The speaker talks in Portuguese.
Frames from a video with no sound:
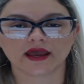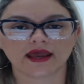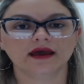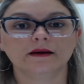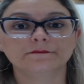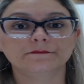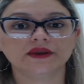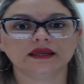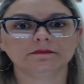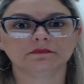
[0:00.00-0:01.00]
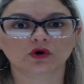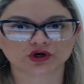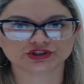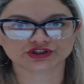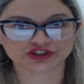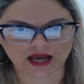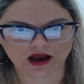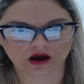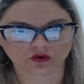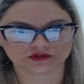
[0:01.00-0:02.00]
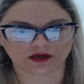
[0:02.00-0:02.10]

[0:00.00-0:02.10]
é primordial,